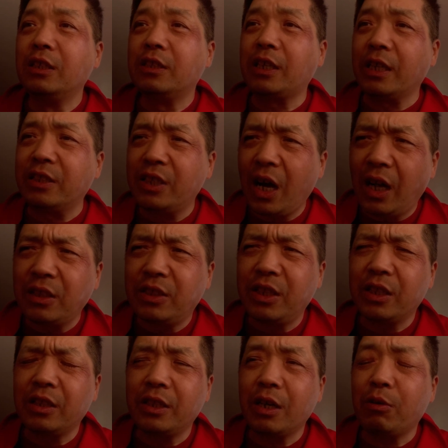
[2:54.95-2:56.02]
在家
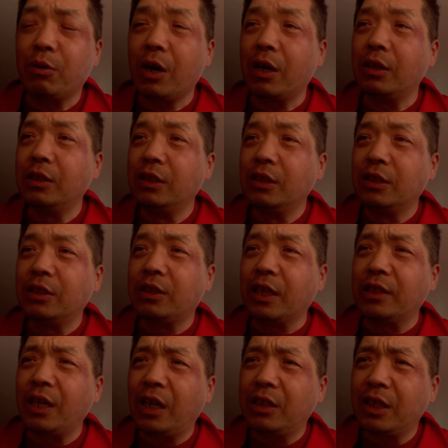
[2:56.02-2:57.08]
接的电话，
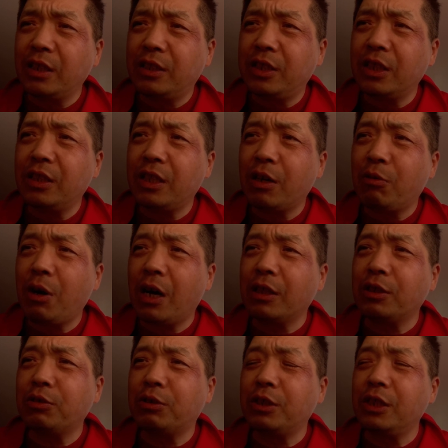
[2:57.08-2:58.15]
在家接接的电话
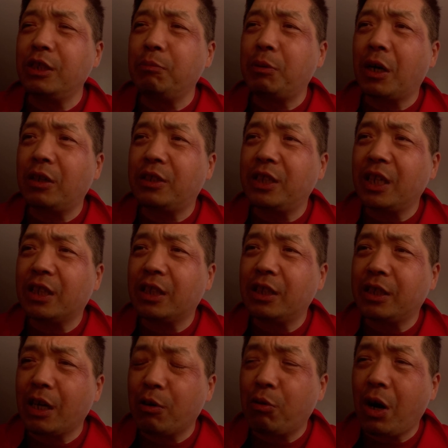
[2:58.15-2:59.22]
呢，就是一边接他的
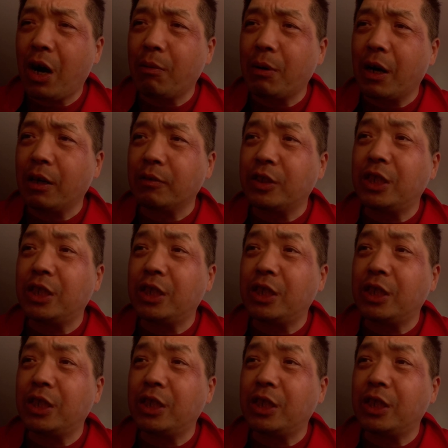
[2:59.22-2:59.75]
电话吧。